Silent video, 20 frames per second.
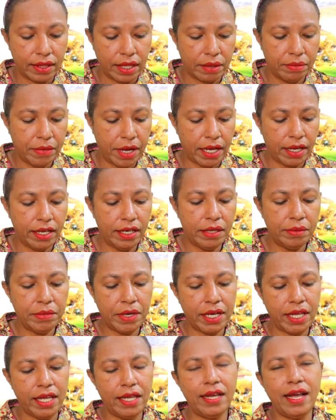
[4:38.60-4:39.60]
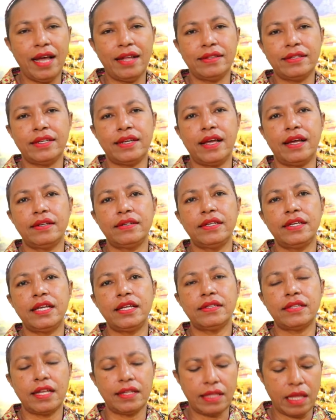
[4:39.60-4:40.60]
Tema ini mengingatkan
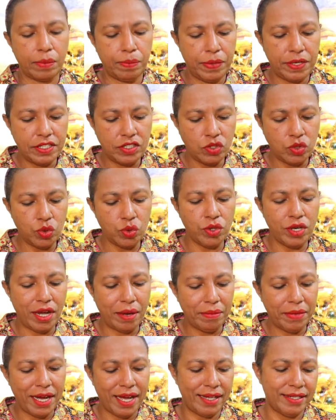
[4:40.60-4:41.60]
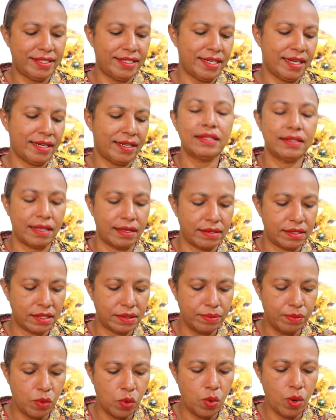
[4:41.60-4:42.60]
kita tapi juga mengajak kita
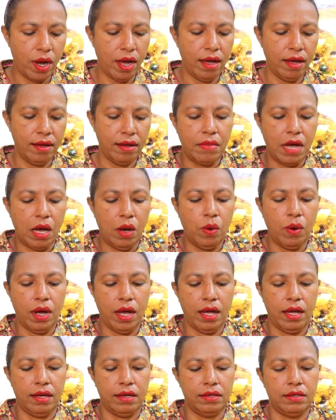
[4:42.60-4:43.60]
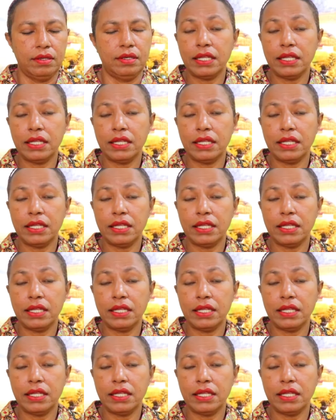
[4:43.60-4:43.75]
semua bahwa